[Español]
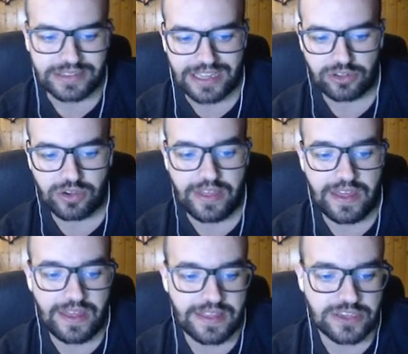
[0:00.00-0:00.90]
tanto
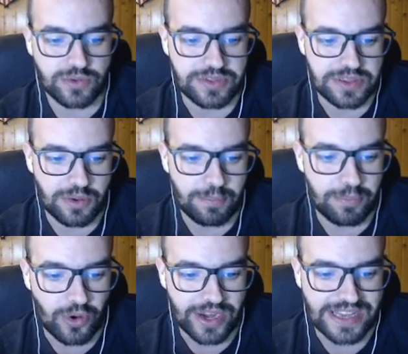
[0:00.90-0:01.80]
quedaba deslucido
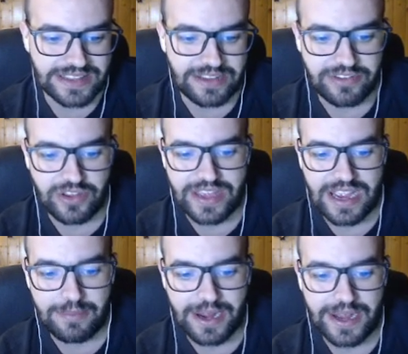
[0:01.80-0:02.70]
por el desvío de
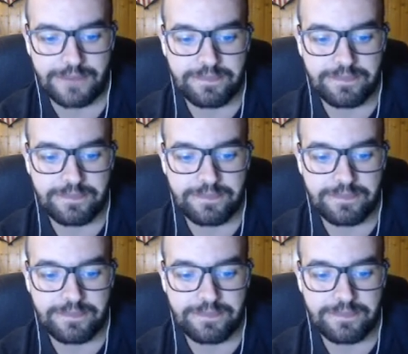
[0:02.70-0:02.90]
cámara,